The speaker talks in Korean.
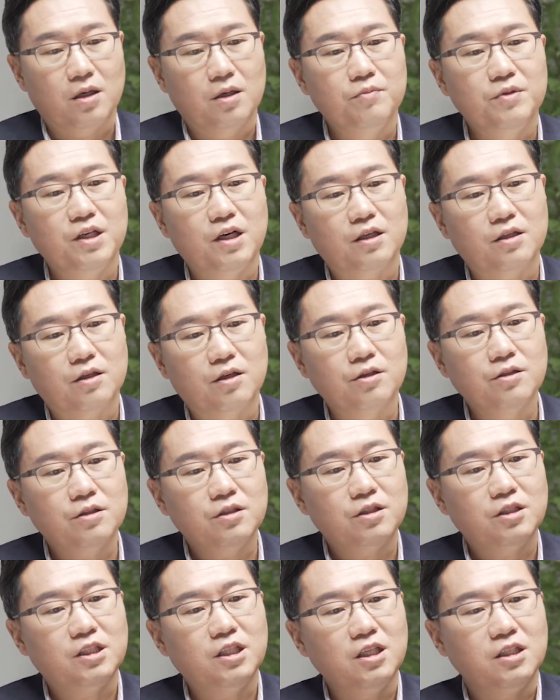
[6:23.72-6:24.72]
금리라는
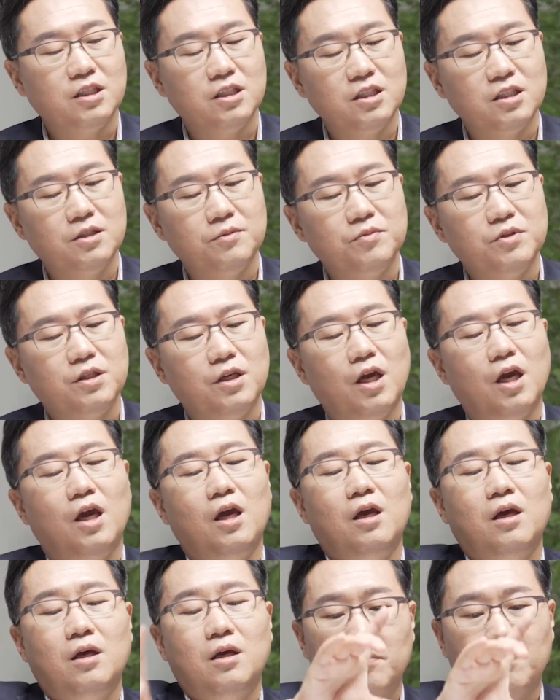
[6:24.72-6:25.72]
건 실질
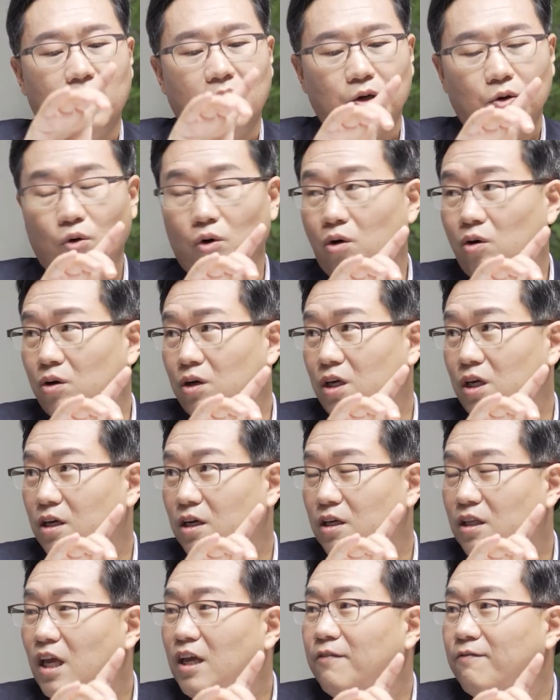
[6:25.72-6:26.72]
금리에 바로
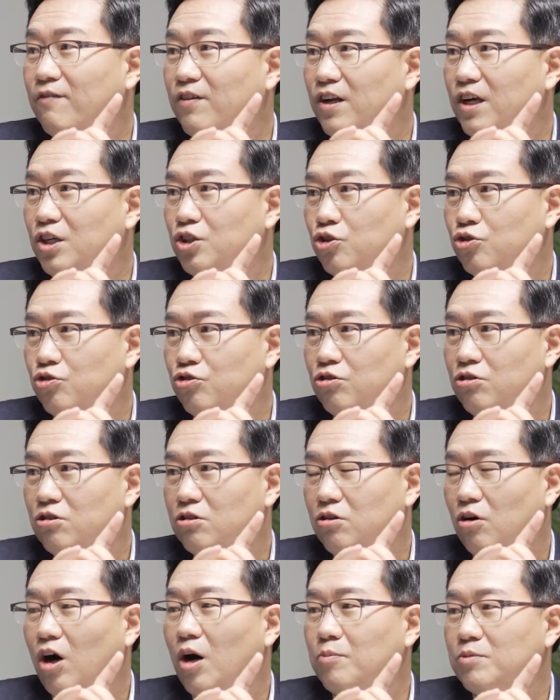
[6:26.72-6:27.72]
기대 인플레이션율을
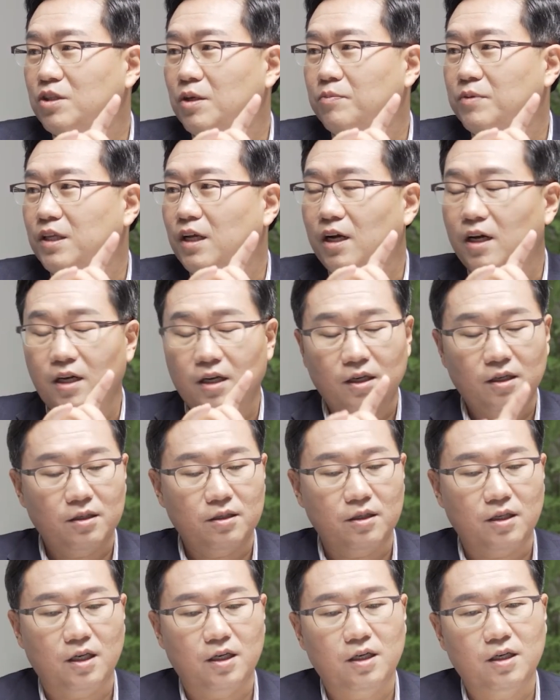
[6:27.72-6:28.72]
더하면 됩니다.
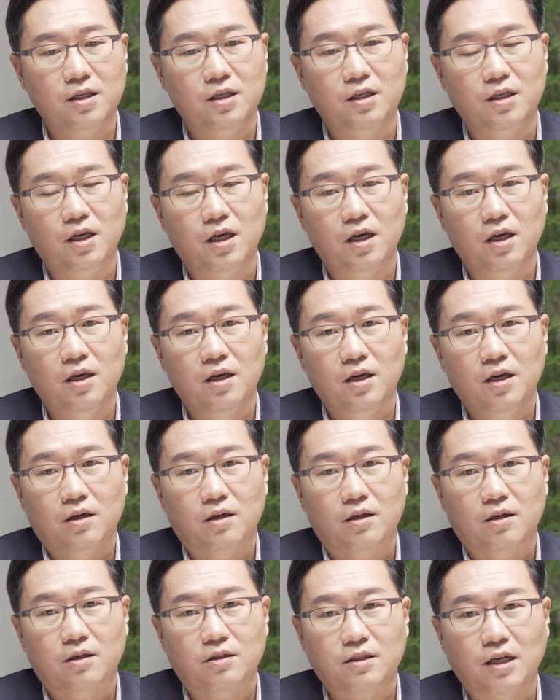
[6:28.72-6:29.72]
그러니까 이게
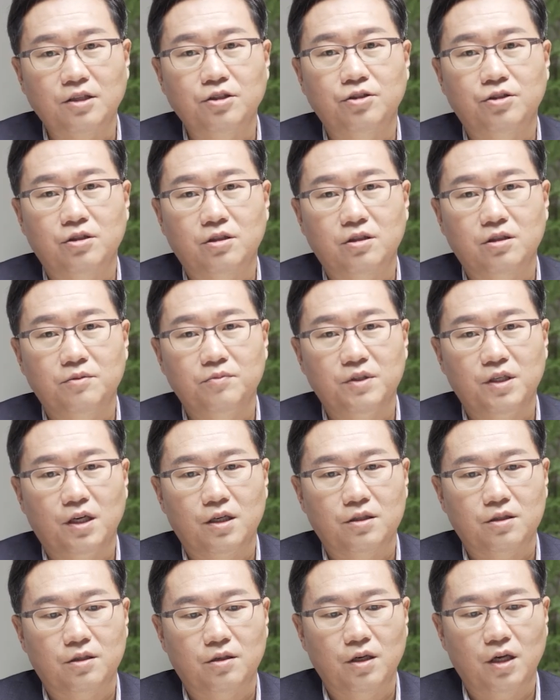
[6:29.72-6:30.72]
어, 사전적
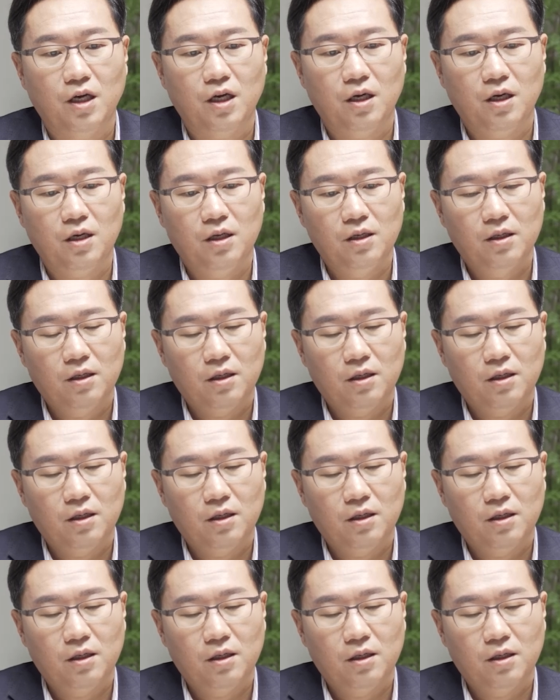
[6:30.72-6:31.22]
의미에서의